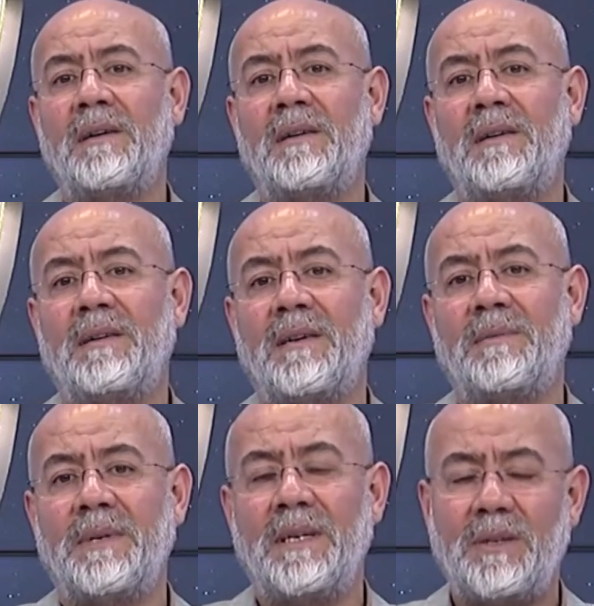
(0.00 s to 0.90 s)

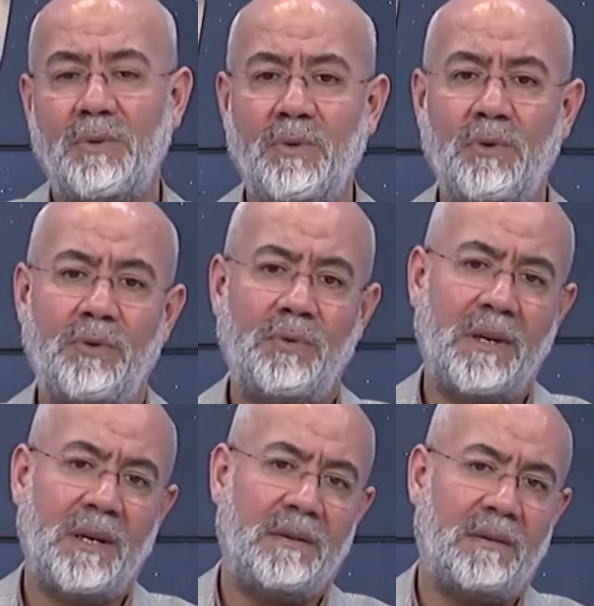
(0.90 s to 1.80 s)
harabeye
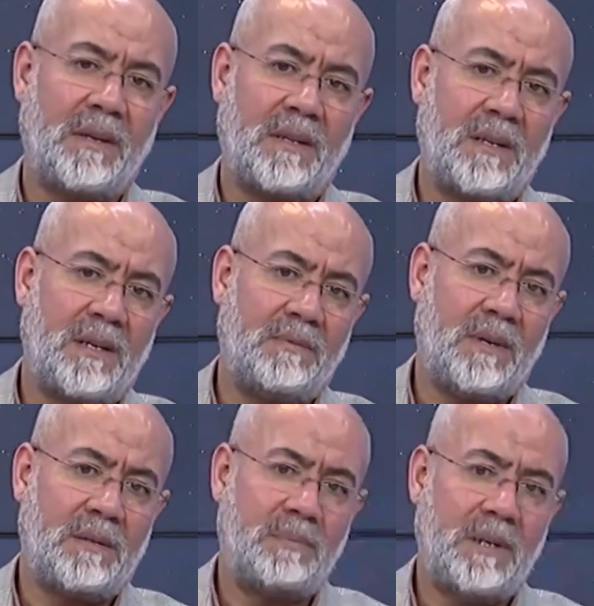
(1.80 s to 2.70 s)
dönüştüren evlatlar
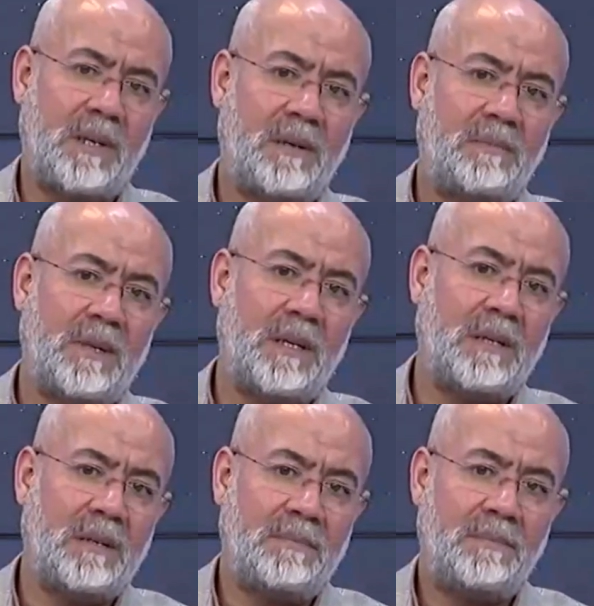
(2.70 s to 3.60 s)
var. Peygamber